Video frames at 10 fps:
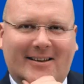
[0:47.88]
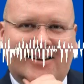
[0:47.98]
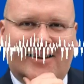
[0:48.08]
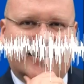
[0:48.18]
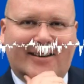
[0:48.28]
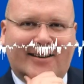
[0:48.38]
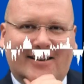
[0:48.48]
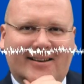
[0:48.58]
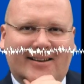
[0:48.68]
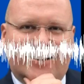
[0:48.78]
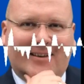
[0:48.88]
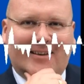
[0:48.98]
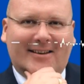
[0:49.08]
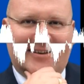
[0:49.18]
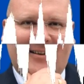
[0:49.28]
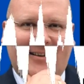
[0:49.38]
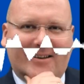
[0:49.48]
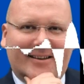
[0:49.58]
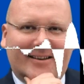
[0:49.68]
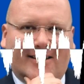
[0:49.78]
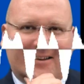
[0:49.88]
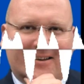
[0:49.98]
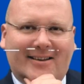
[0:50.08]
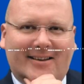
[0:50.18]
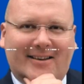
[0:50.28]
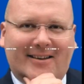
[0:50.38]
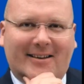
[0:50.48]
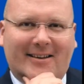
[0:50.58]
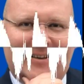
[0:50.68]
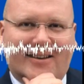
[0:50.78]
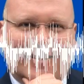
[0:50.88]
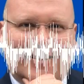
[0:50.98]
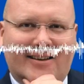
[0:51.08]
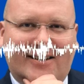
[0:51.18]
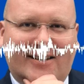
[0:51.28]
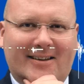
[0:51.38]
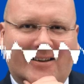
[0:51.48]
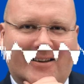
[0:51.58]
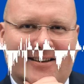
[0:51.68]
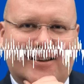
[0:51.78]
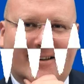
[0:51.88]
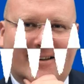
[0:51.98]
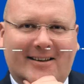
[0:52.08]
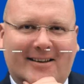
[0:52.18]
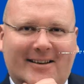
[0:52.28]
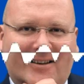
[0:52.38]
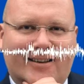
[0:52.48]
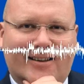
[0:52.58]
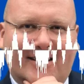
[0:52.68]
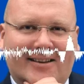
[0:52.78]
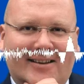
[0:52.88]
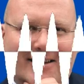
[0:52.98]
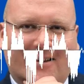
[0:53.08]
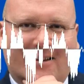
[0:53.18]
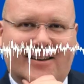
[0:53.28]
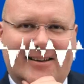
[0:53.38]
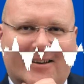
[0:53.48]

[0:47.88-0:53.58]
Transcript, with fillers: kommen Sie einfach auf uns zu. Also hier geht es mal darum, wie es richtig funktionieren kann, wenn Sie die richtigen Reihenfolgen